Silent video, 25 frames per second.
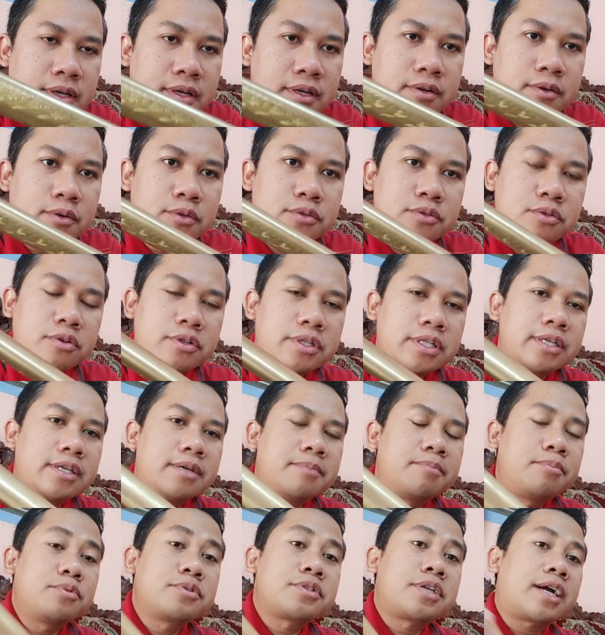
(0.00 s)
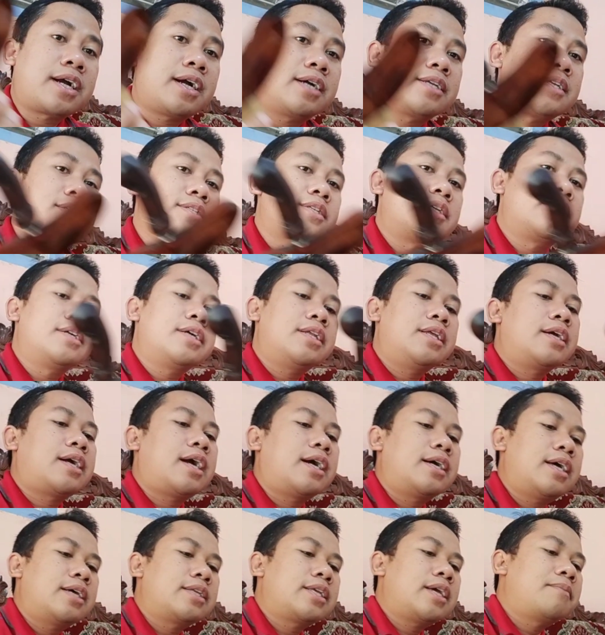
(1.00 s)
untuk di pusakanya sendiri
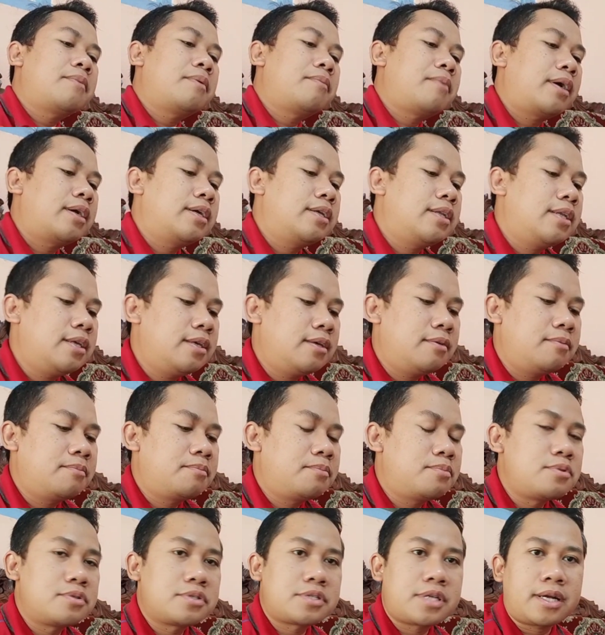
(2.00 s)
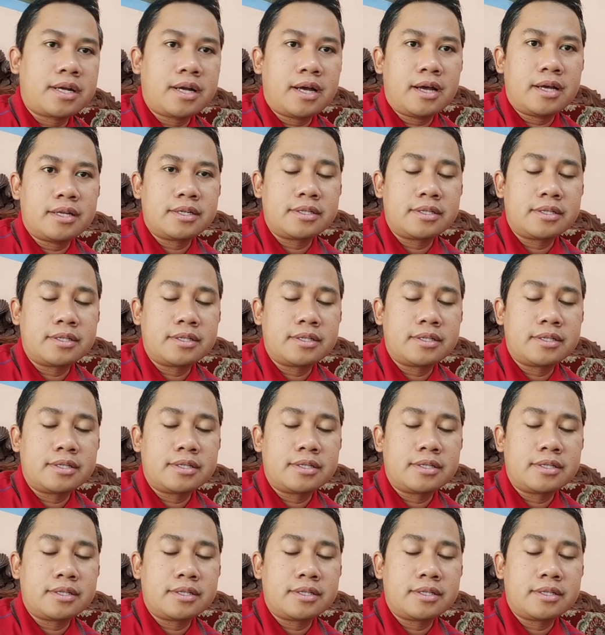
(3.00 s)
kayaknya memang ini pusaka